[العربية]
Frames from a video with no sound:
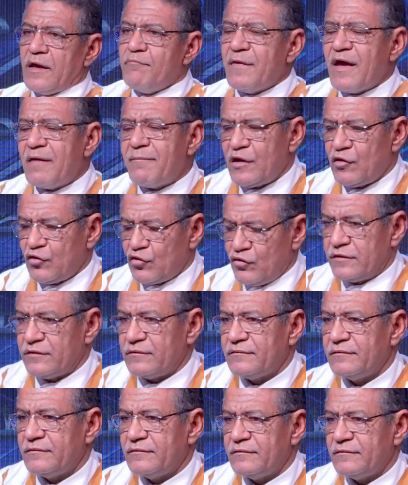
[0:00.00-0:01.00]
مهما
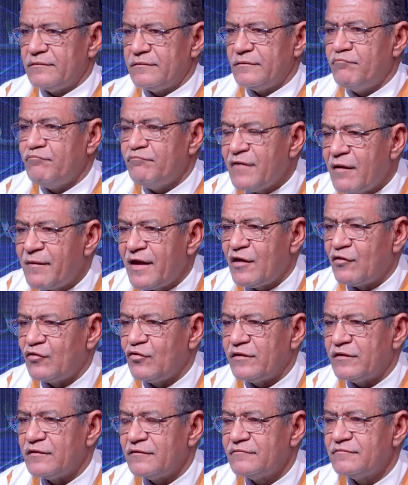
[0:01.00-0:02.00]
يكن مهما يعني يكن
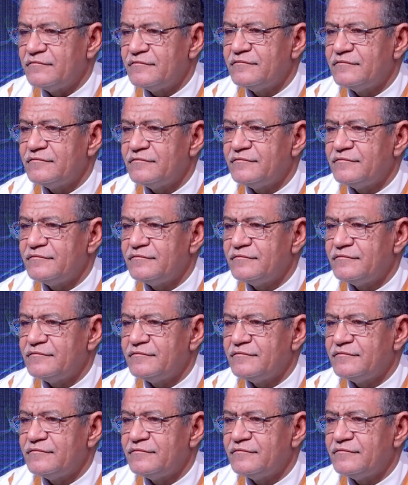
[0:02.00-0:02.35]
لا تخص